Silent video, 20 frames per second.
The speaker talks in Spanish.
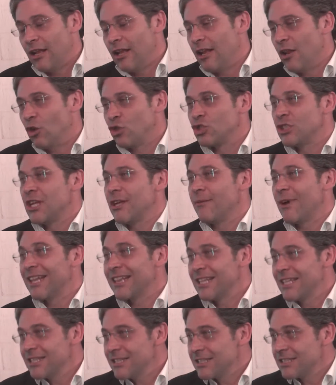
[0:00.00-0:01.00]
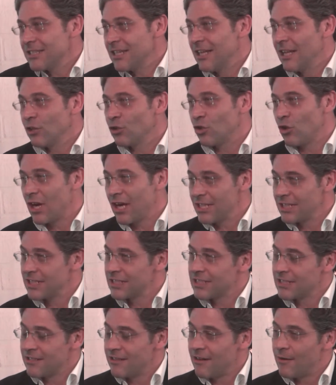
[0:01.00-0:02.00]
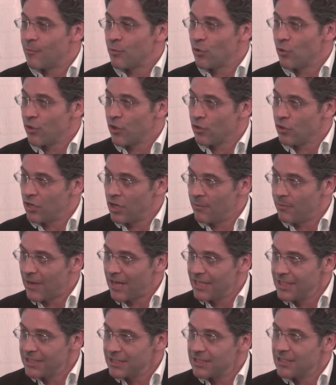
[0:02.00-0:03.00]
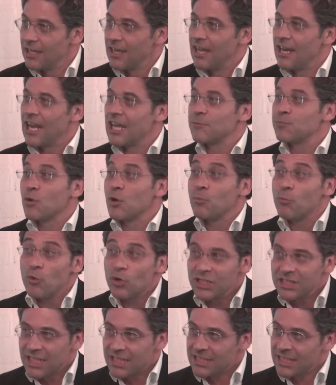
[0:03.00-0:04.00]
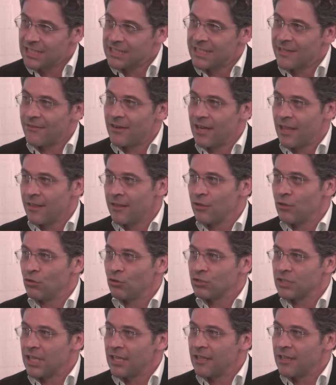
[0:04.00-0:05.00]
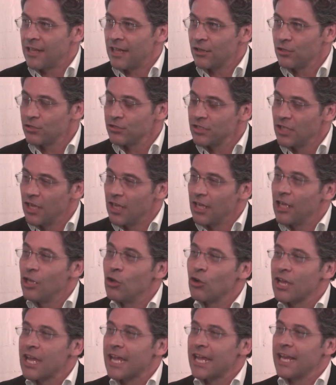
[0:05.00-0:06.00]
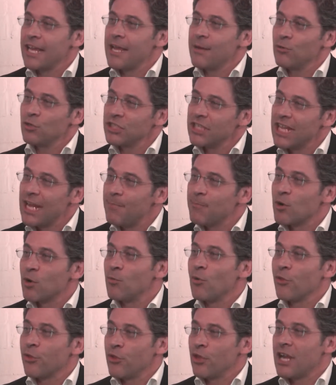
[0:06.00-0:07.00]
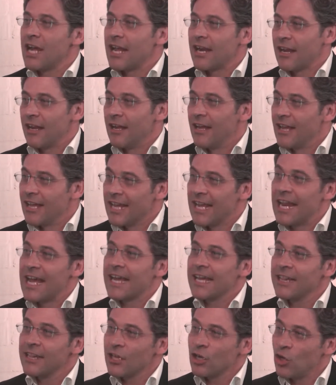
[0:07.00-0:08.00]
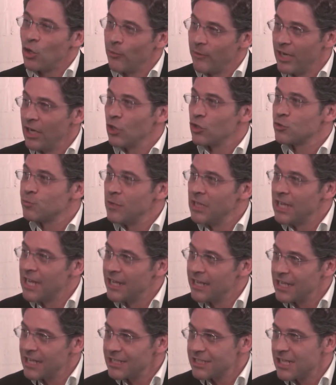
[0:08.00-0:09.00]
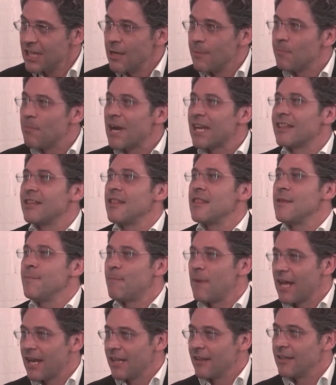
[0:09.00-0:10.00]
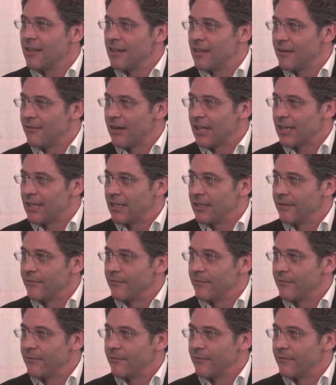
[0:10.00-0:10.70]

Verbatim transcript: los debates electorales que se estaban produciendo en el país, las propuestas que estaban haciendo los candidatos y lo que queríamos era promocionar que la gente joven, los millennials, participaran del debate.